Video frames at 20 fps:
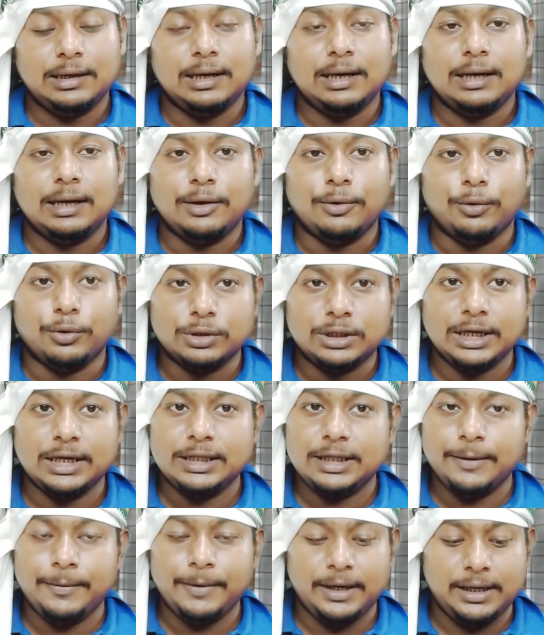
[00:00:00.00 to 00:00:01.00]
হতে
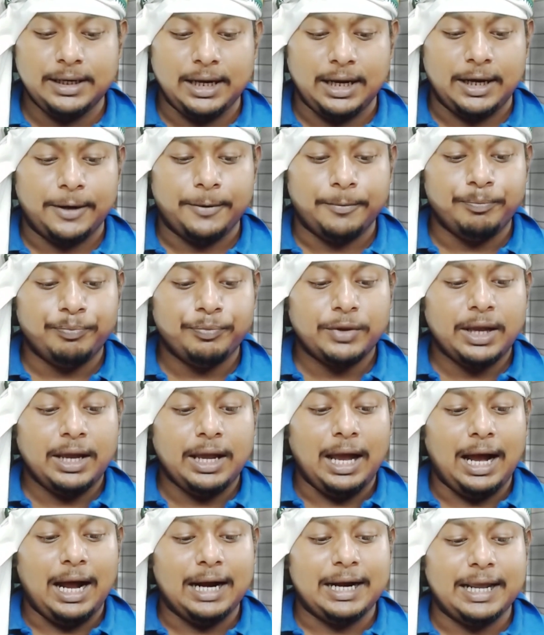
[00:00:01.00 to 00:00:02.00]
দেবেন না
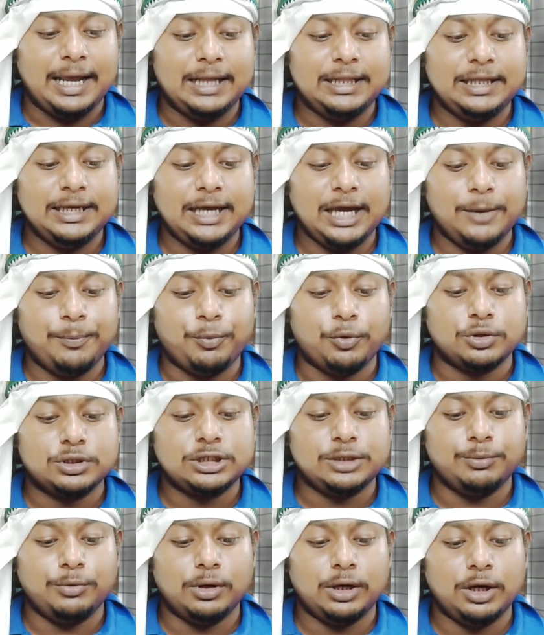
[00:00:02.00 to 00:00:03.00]
আর এদিকে
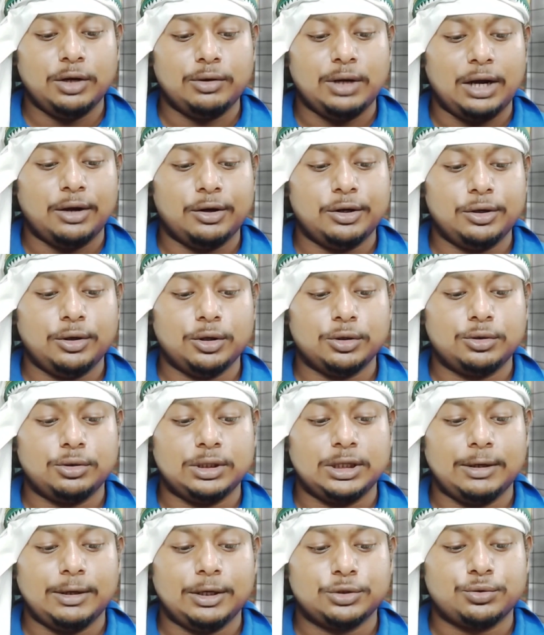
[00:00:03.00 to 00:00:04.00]
পশ্চিমবঙ্গেও নাগরিকত্ব
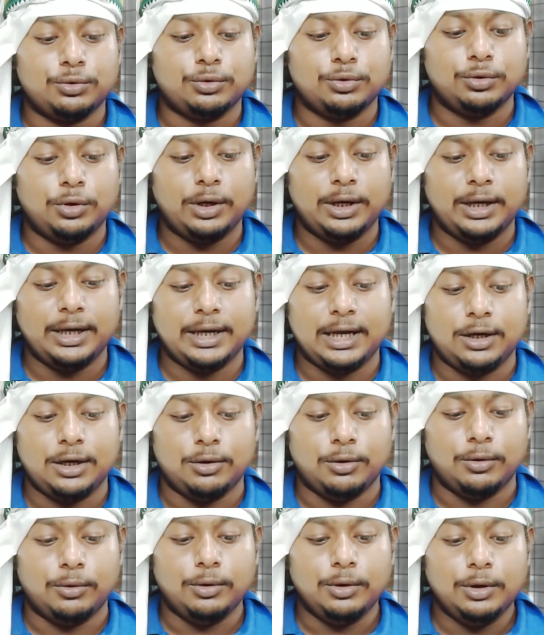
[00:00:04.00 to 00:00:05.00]
দেওয়া শুরু হয়ে গেল
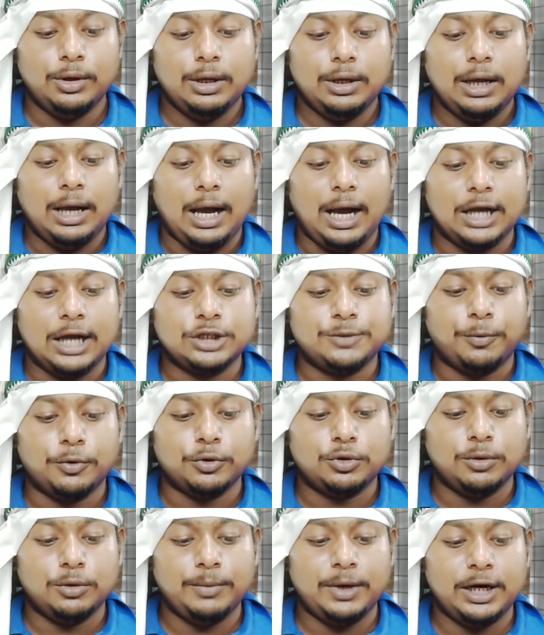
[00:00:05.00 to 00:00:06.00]
আজ
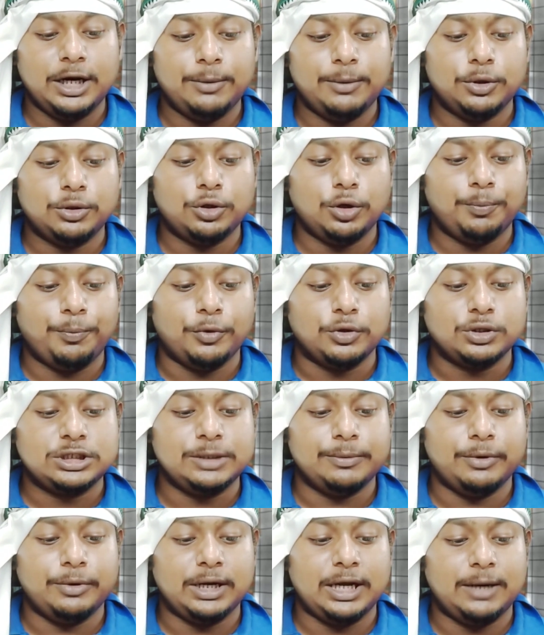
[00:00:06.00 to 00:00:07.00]
প্রথমবারের মতো
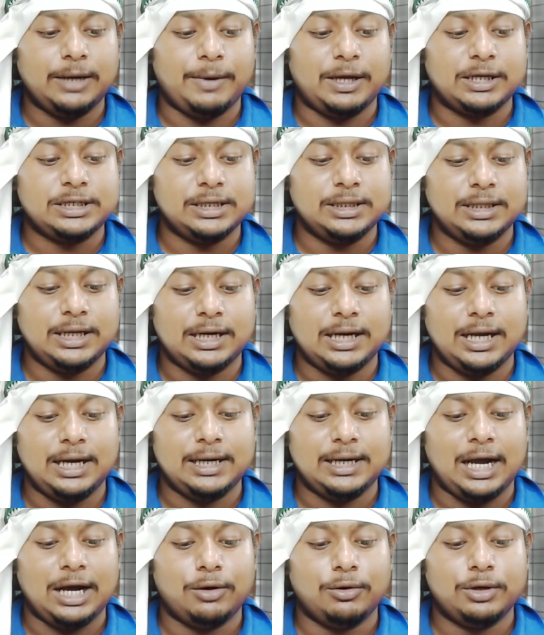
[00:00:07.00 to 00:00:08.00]
পশ্চিমবঙ্গের বাসিন্দারা
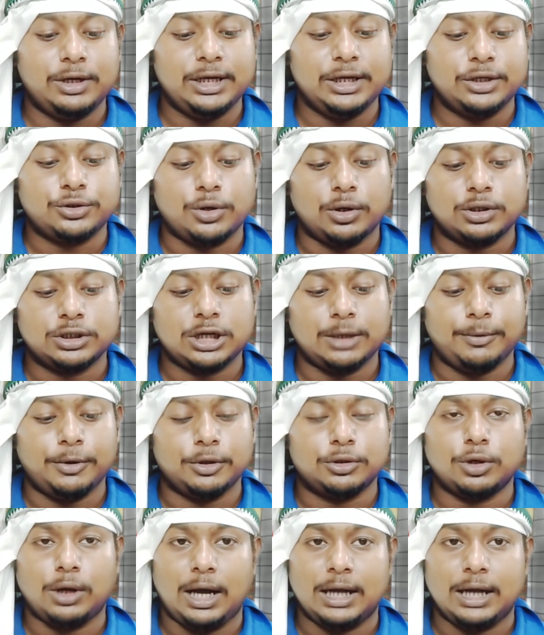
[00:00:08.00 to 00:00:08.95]
নাগরিক শংসাপত্র হাতে